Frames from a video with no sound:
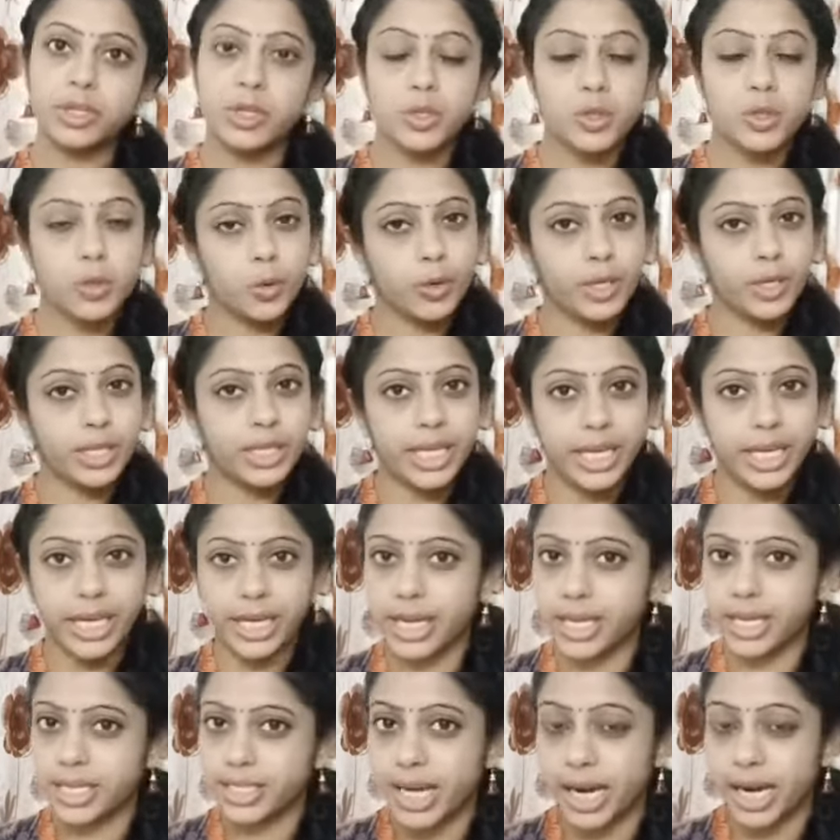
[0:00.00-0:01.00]
సో ఇద్దరికి
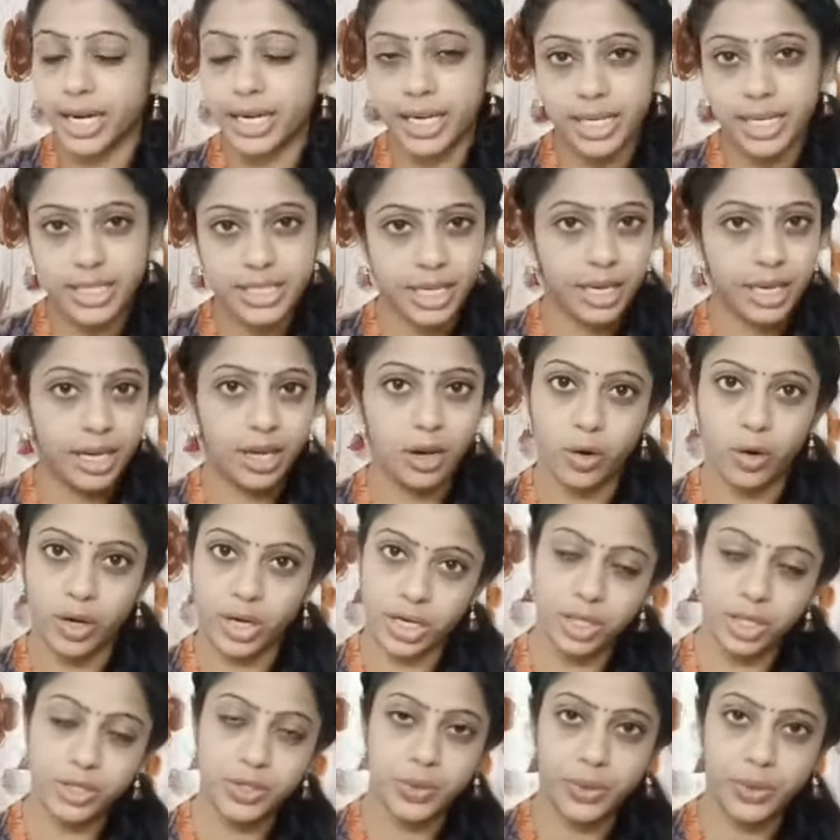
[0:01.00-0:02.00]
సాటర్డే సండే
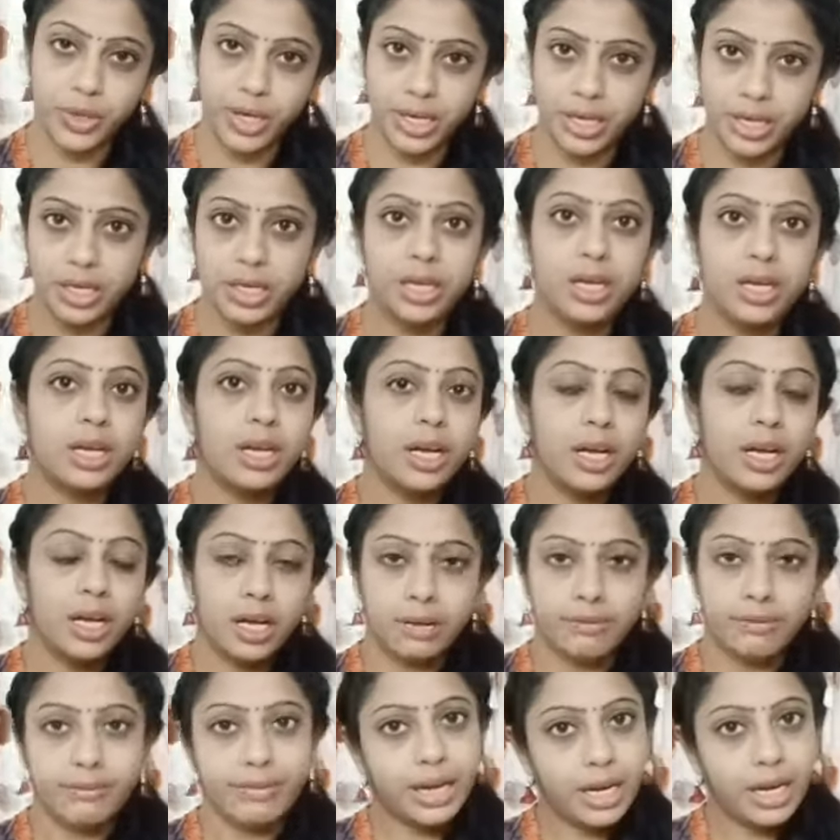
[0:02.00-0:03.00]
హాలిడేస్ ఉంటే
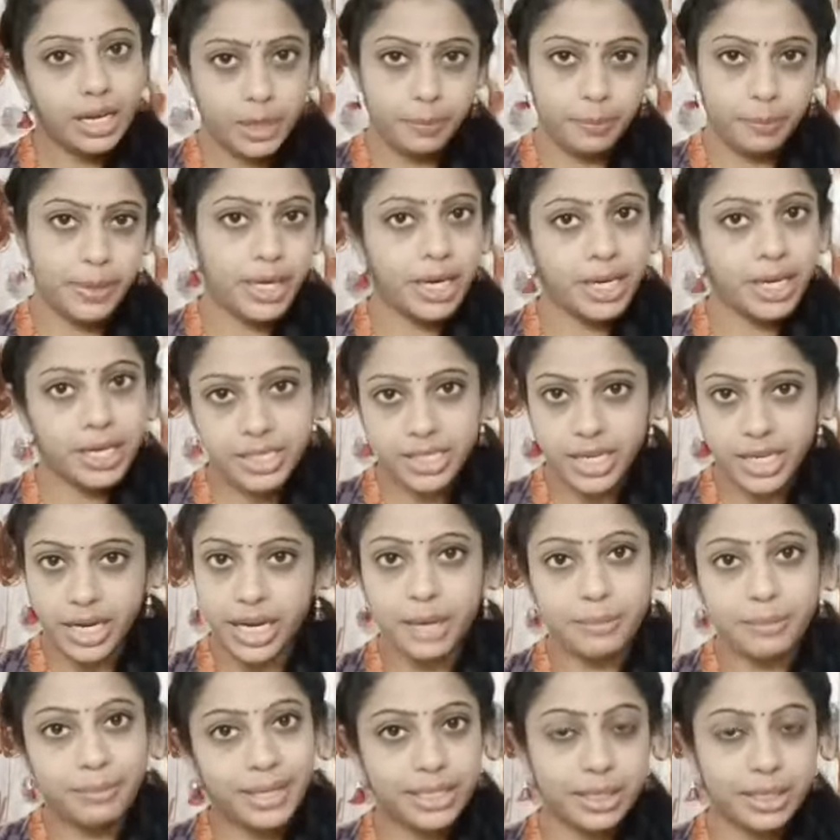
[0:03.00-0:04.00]
వాళ్ళకి పిల్లలకి
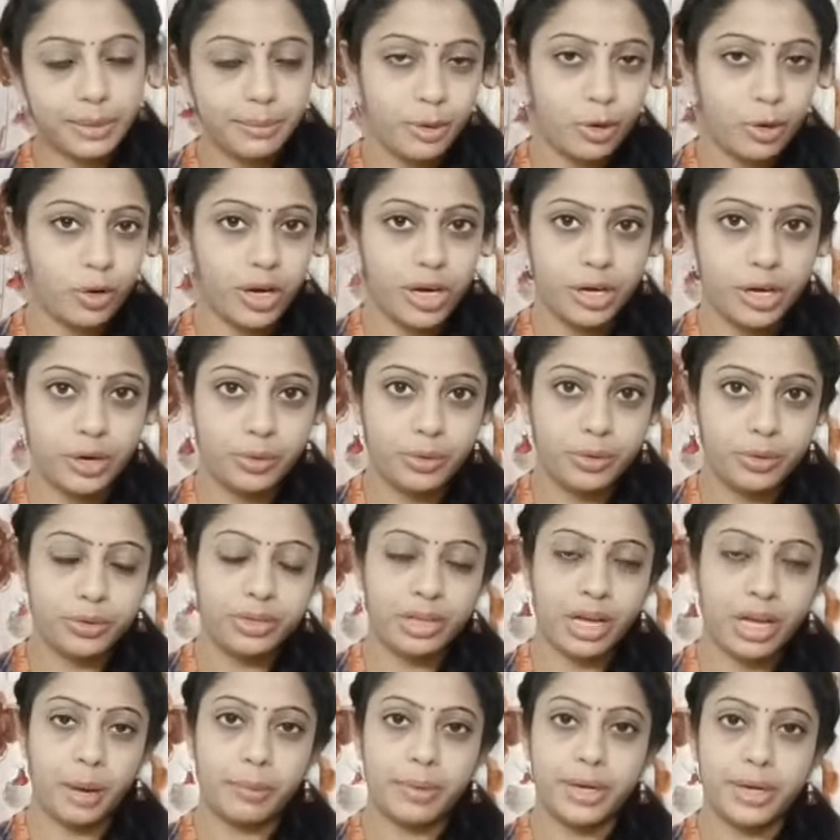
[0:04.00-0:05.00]
సండే మాత్రమే హాలిడే ఉంటుంది
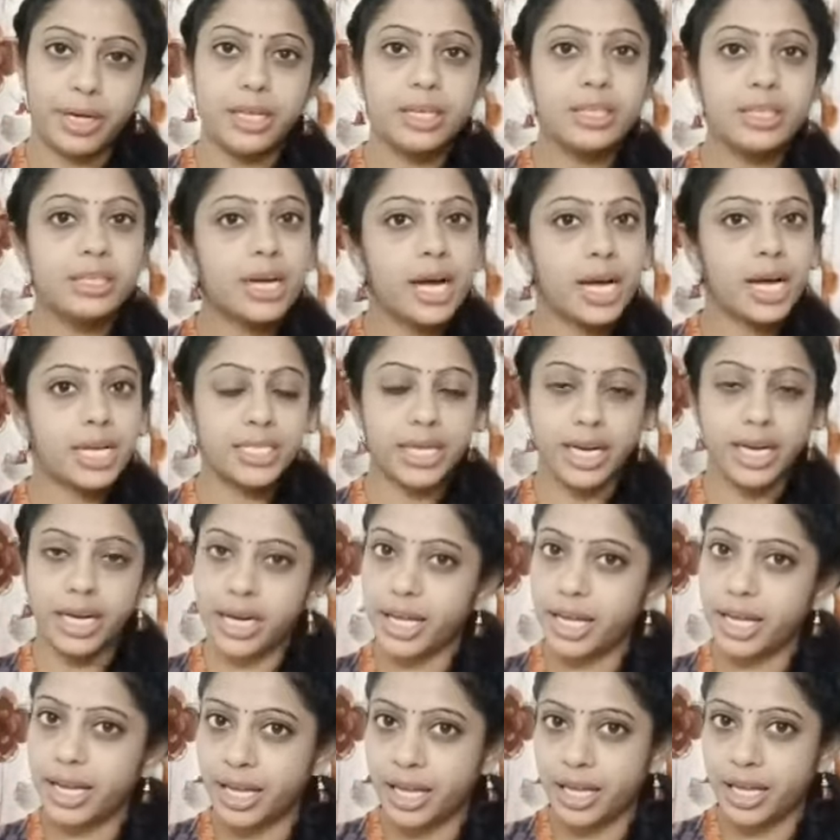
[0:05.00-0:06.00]
కాబట్టి ఆ
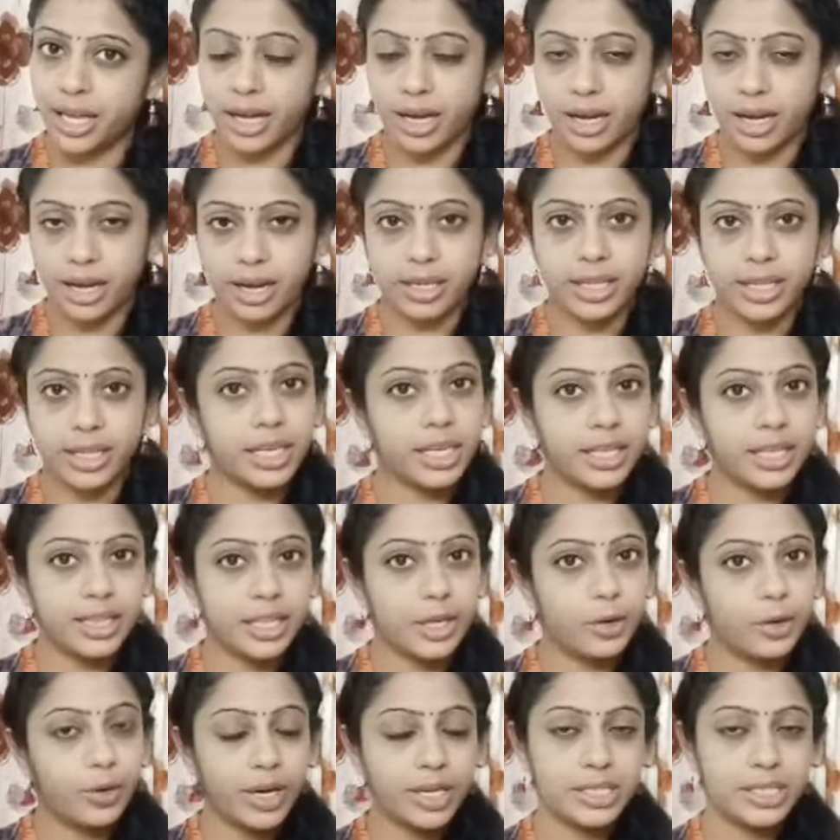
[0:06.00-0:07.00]
సండే ఈ
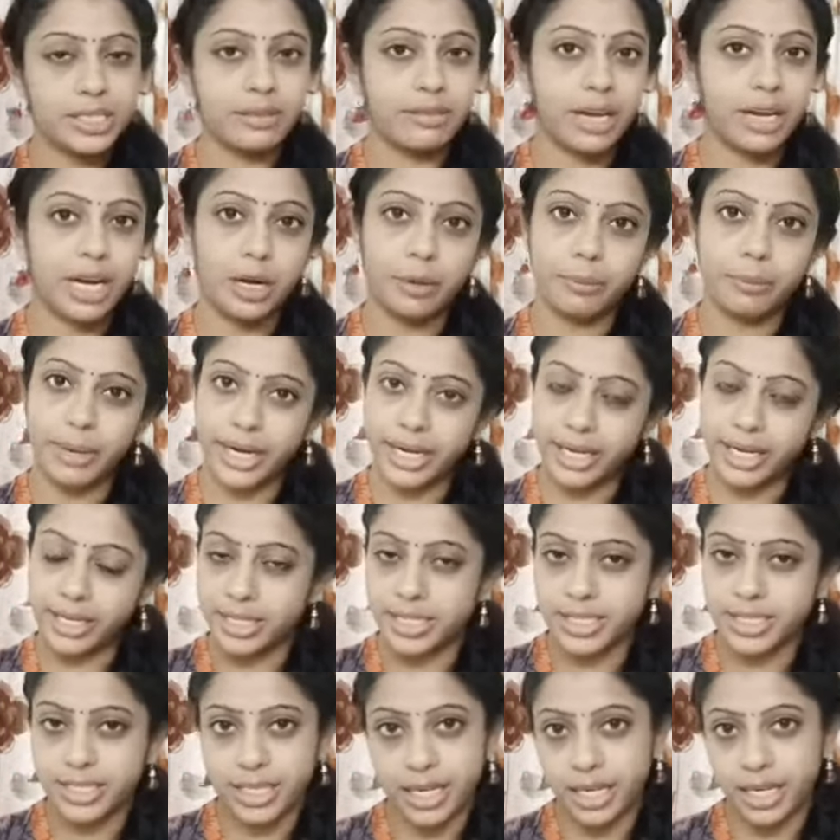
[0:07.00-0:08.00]
ఇద్దరు కలిసి వాళ్ళని బయటకు
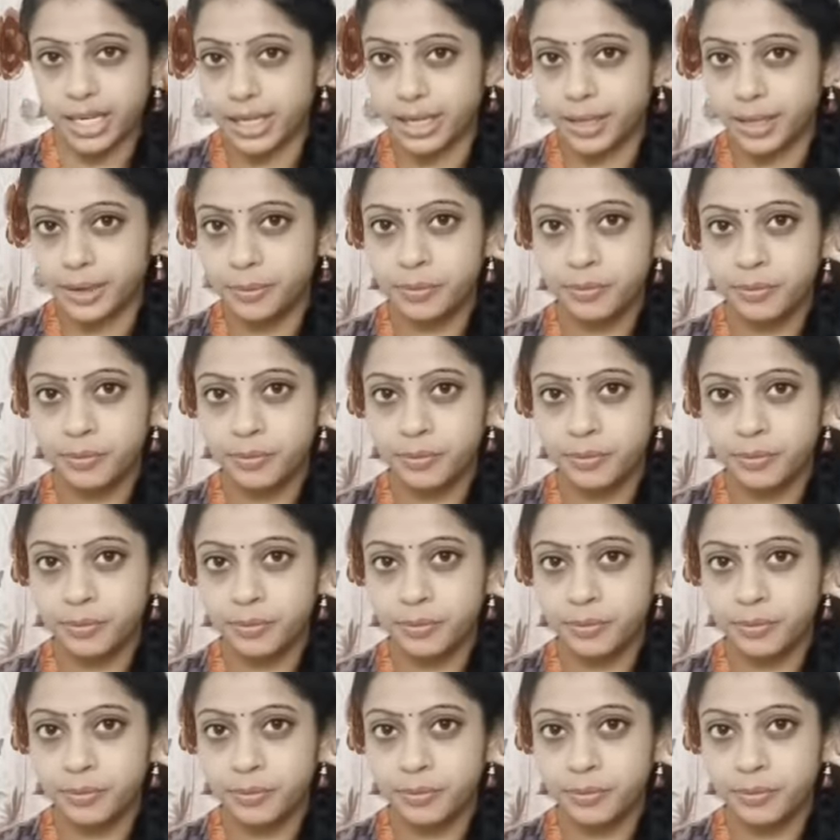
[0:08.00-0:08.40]
తీసుకెళ్ళి